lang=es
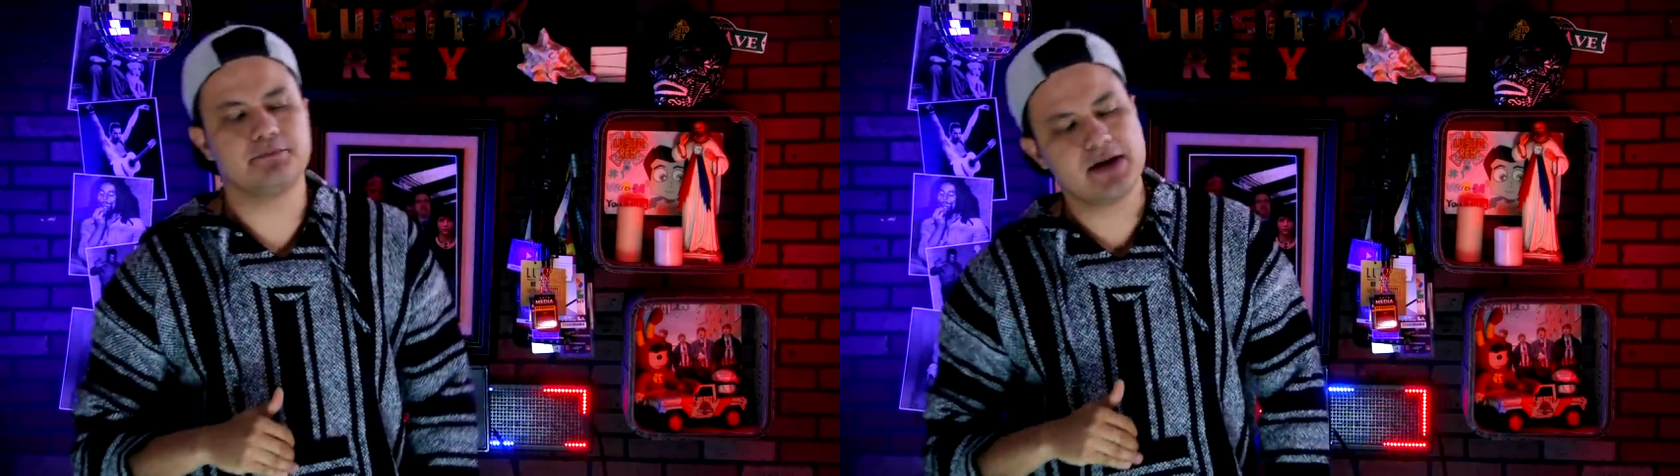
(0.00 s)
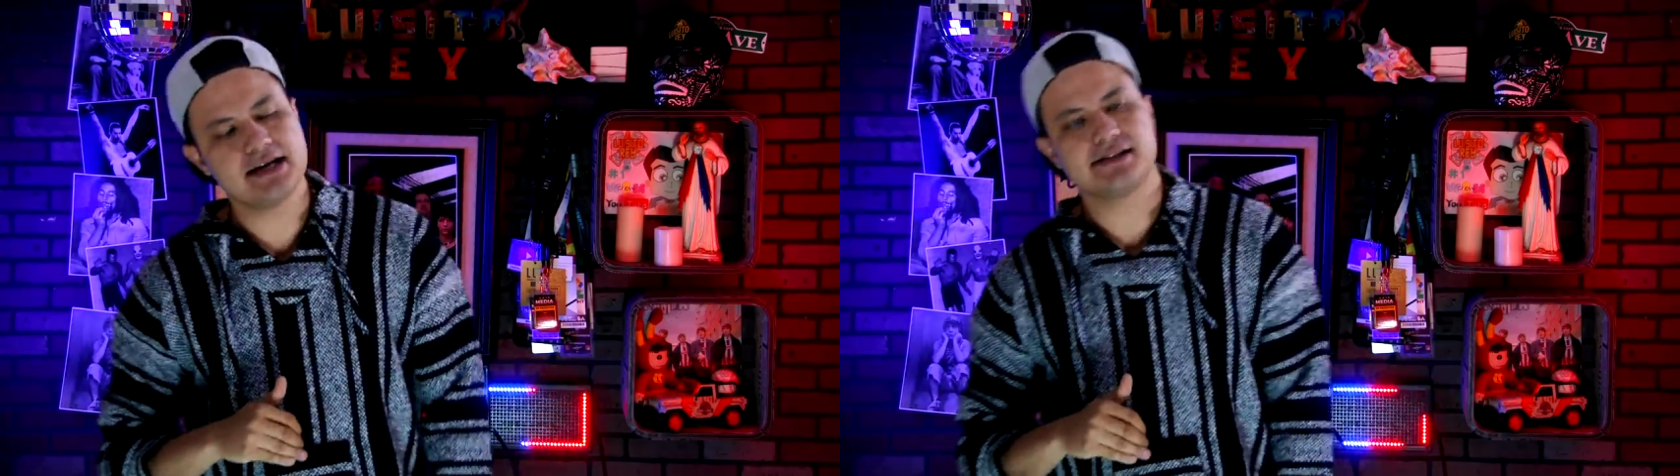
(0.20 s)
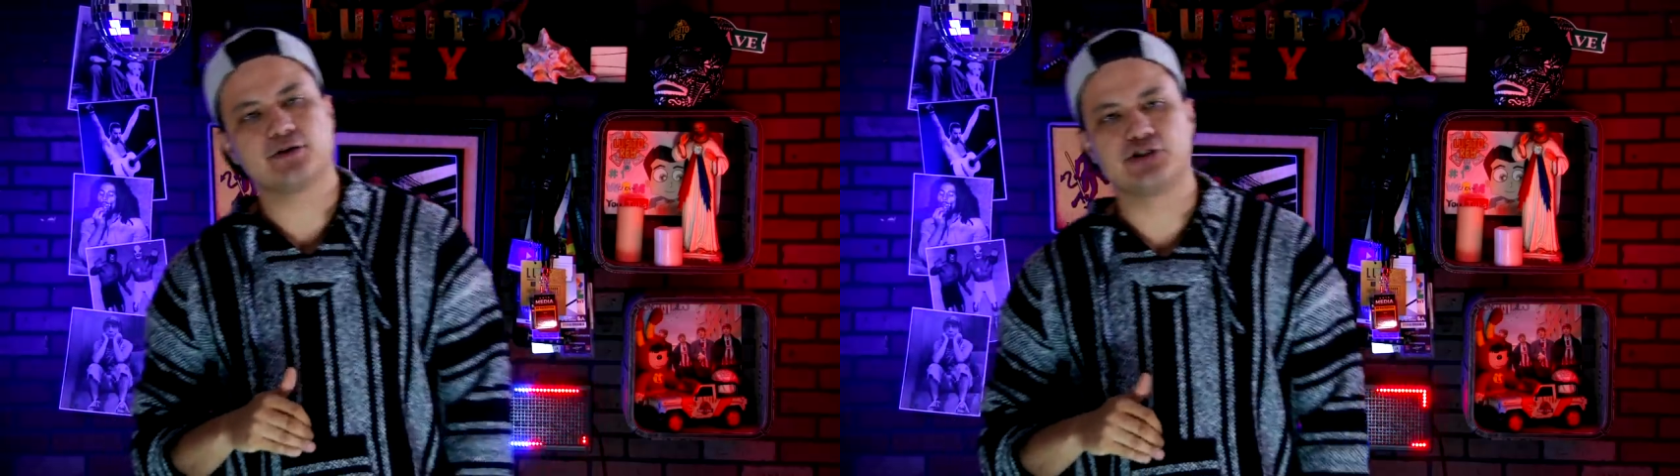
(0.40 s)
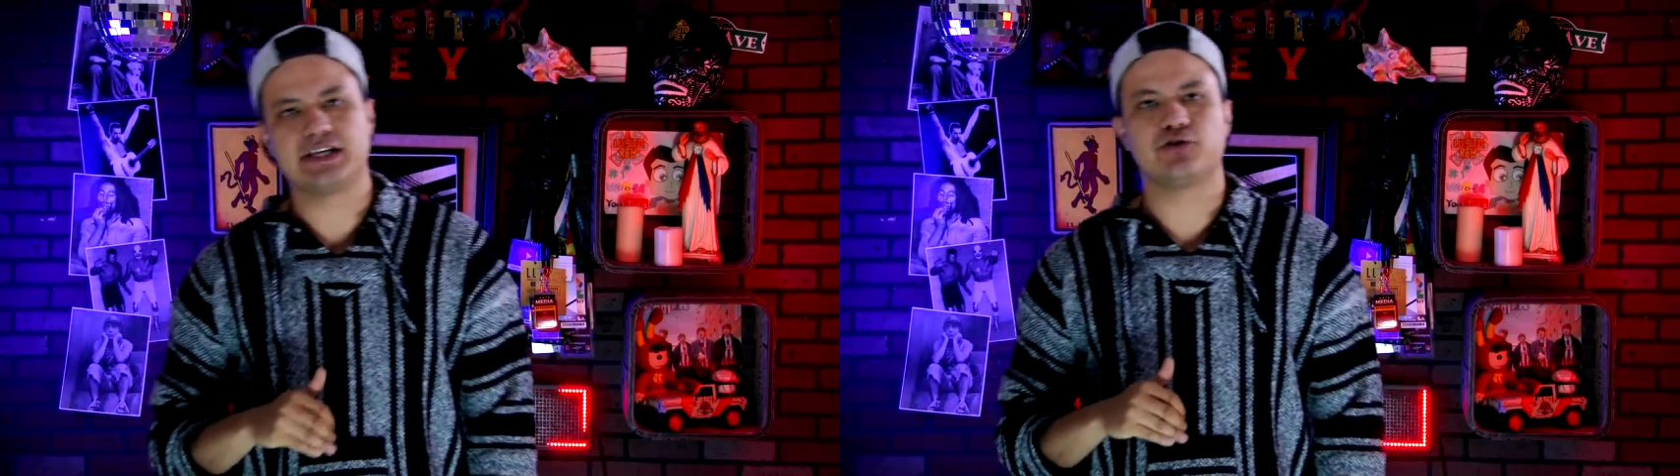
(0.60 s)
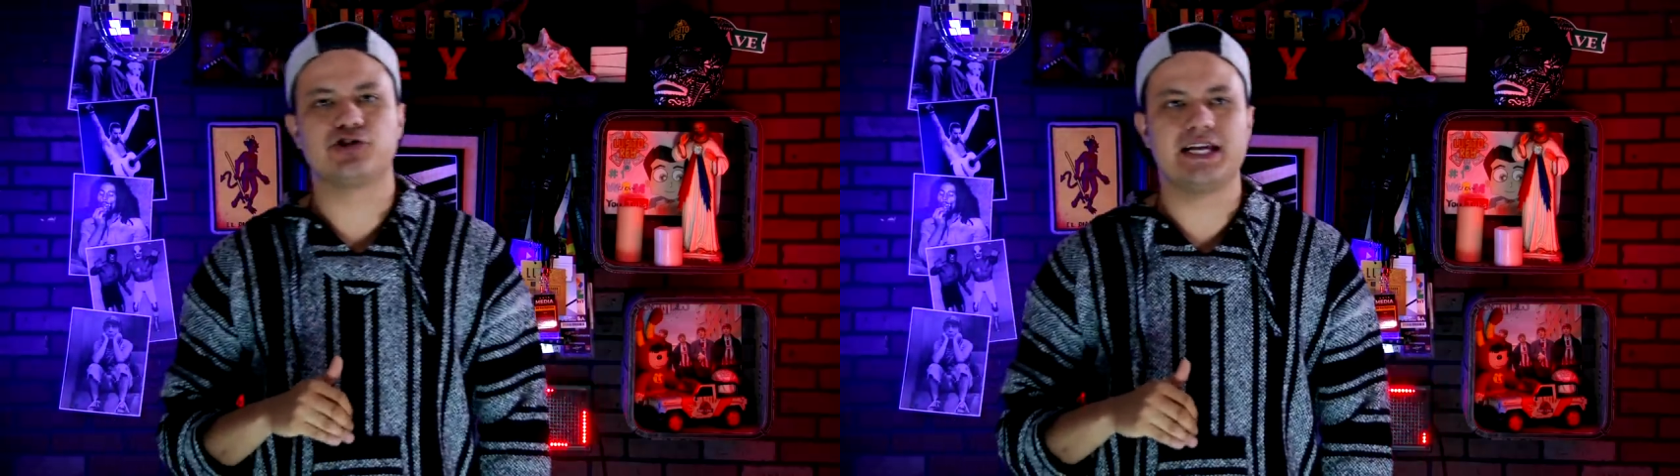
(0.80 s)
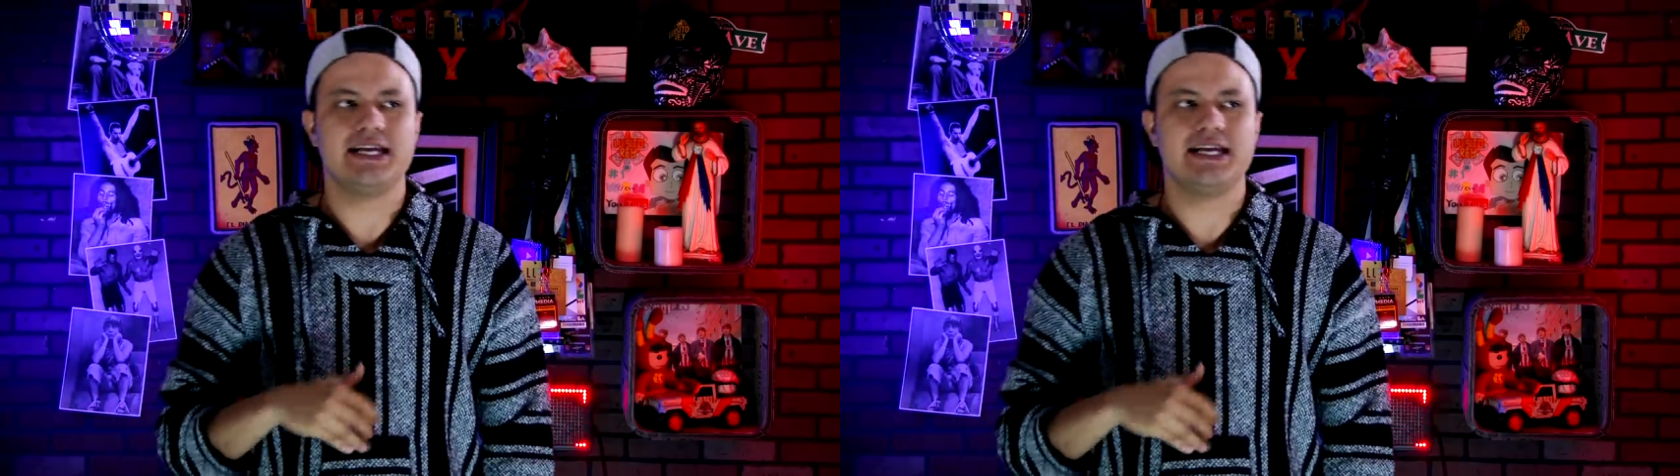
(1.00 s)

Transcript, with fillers: en paz José José.